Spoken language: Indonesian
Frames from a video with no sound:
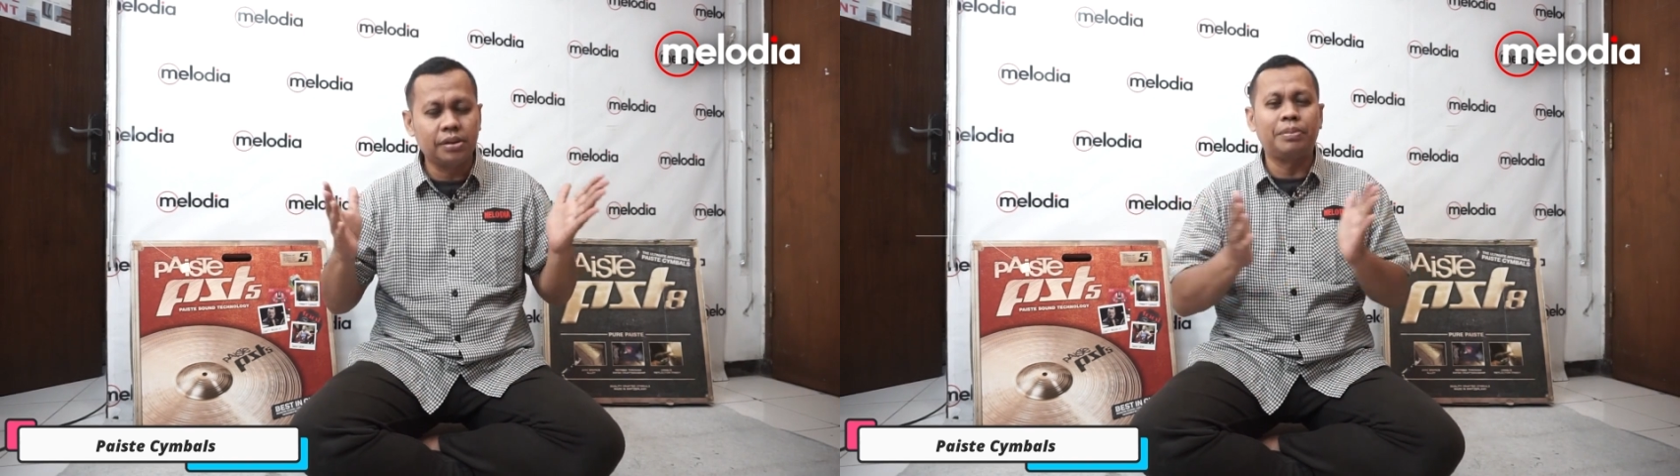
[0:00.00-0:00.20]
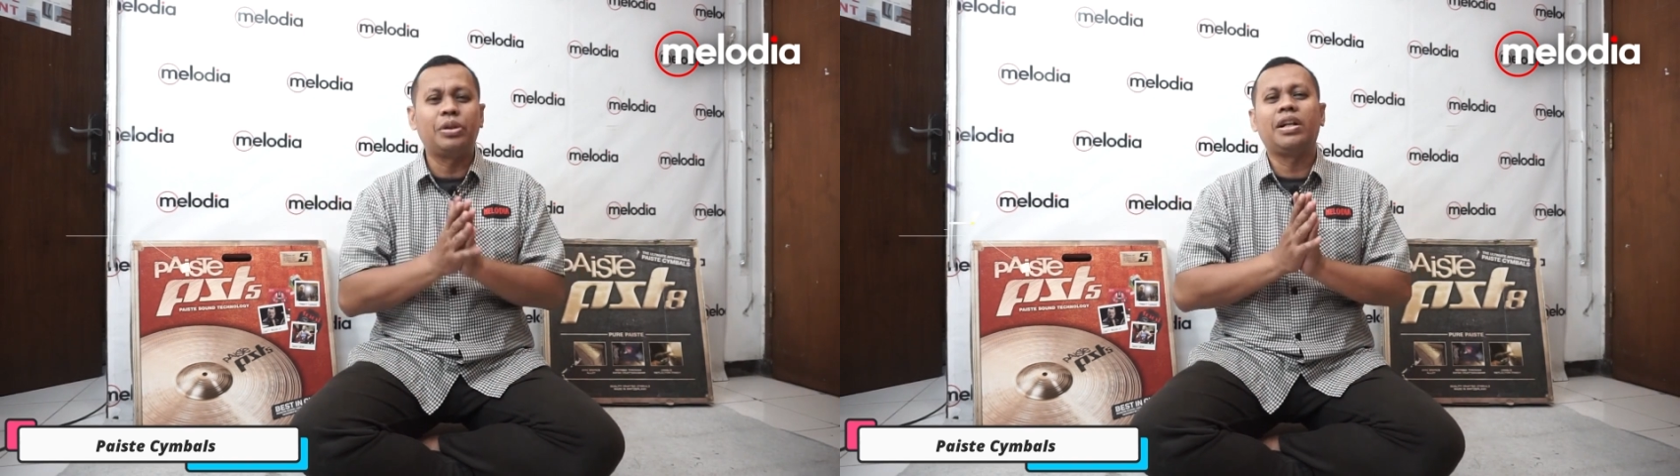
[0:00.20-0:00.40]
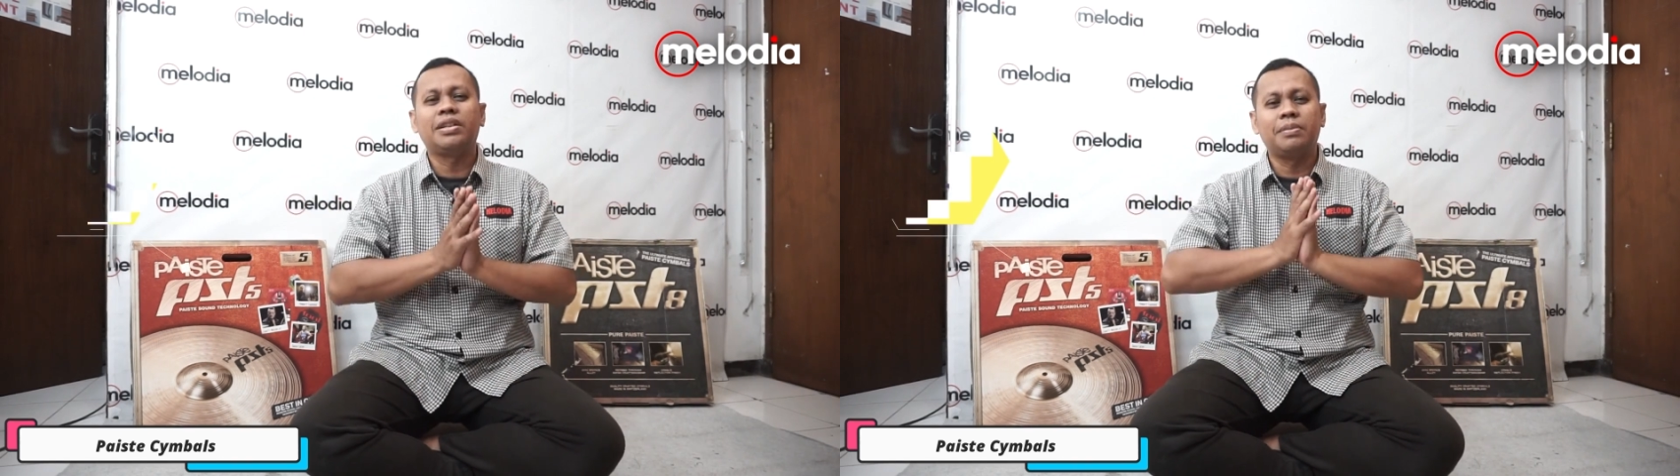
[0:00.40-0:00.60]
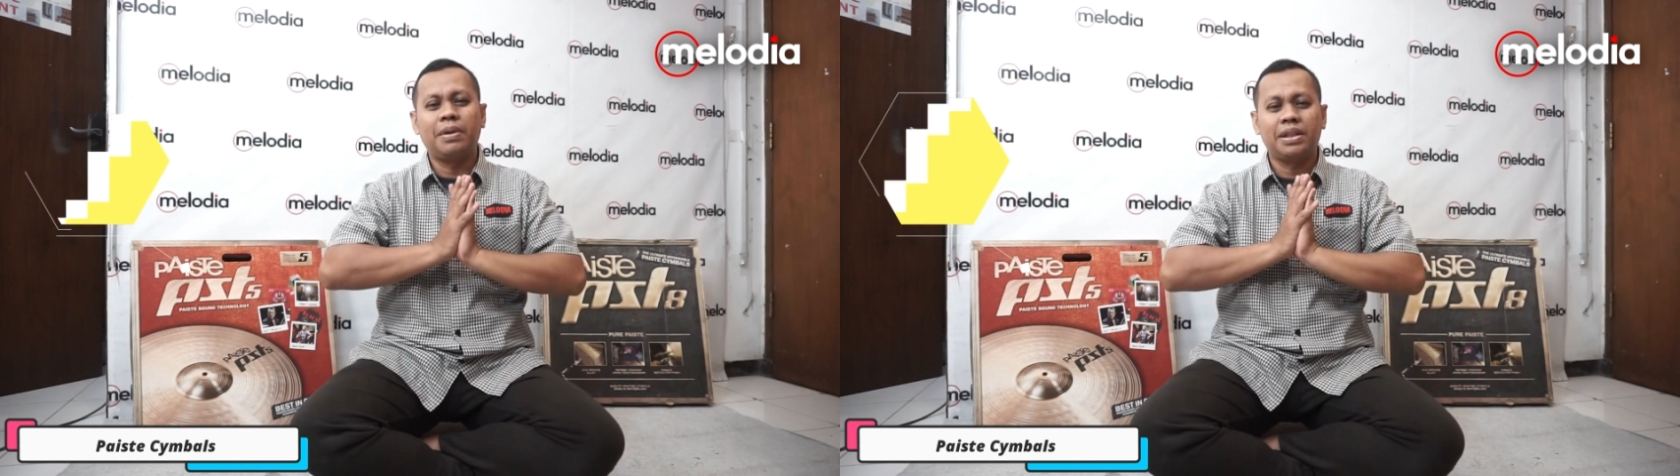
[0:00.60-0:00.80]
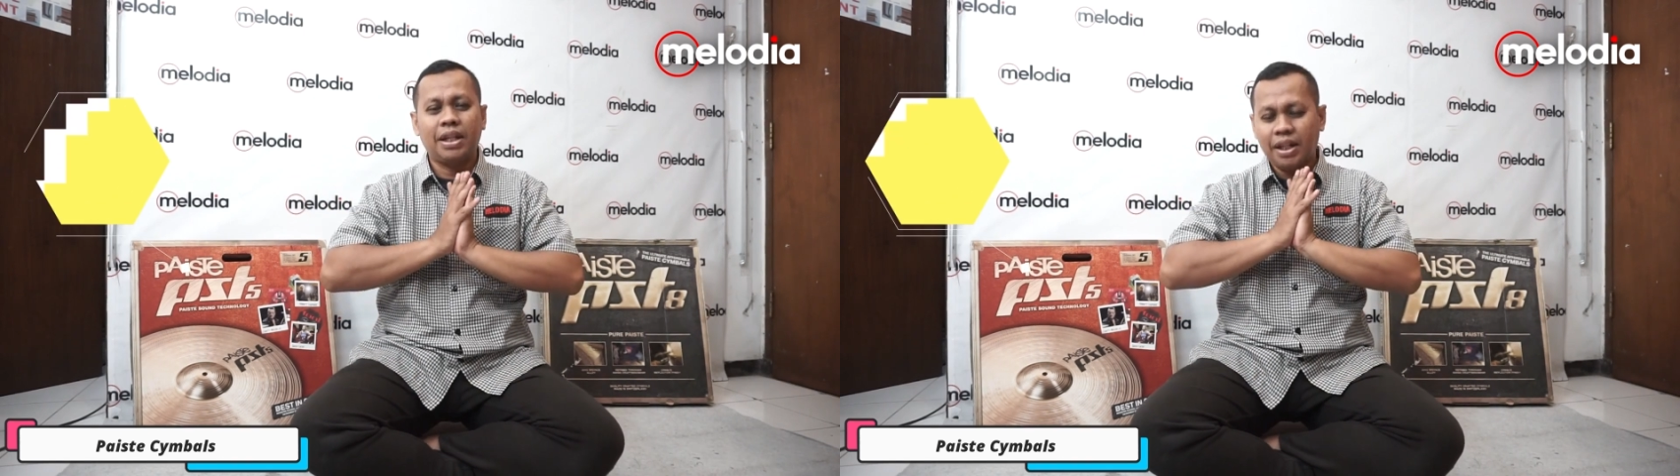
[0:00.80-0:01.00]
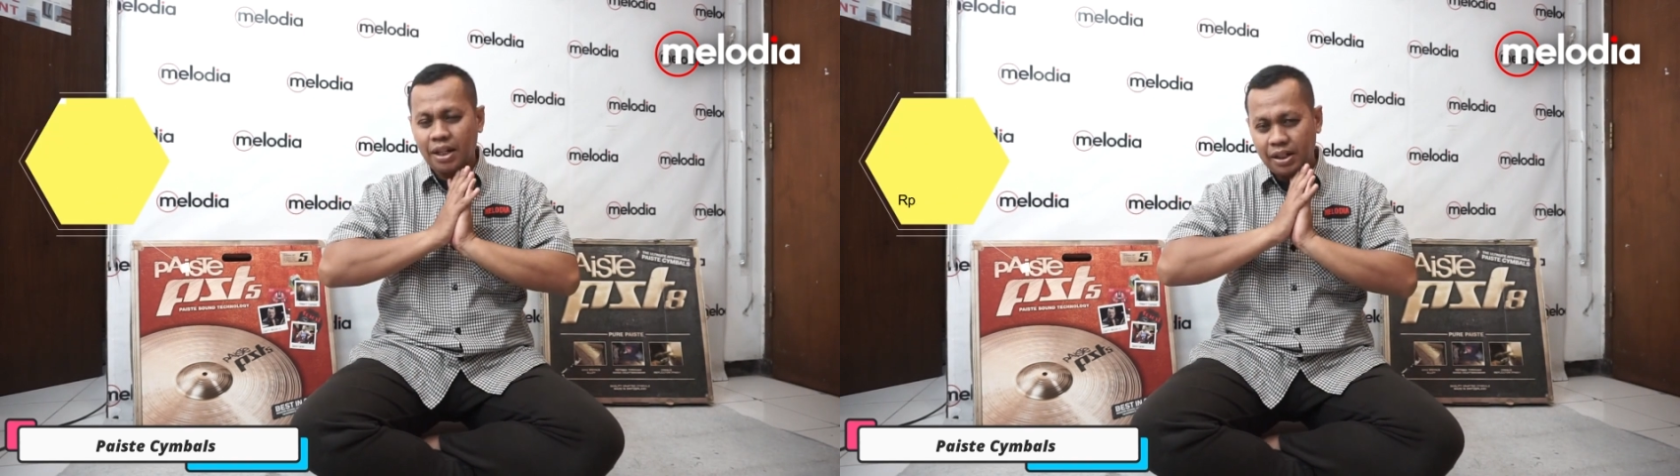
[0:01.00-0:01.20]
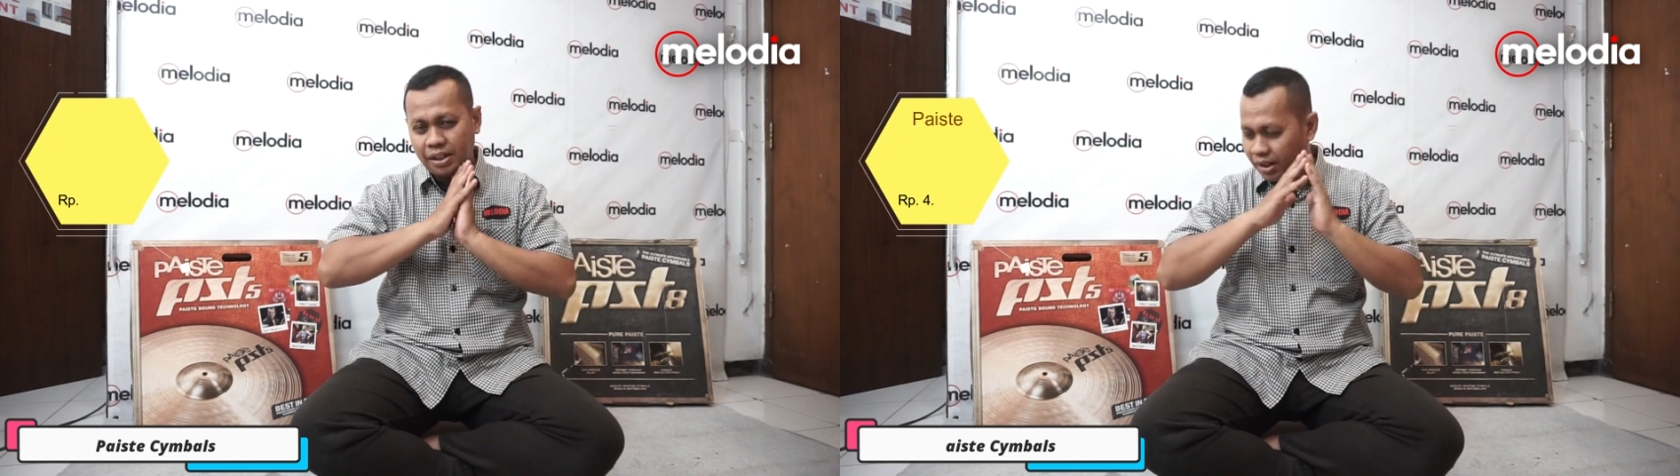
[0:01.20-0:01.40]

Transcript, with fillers: kebetulan sebelah saya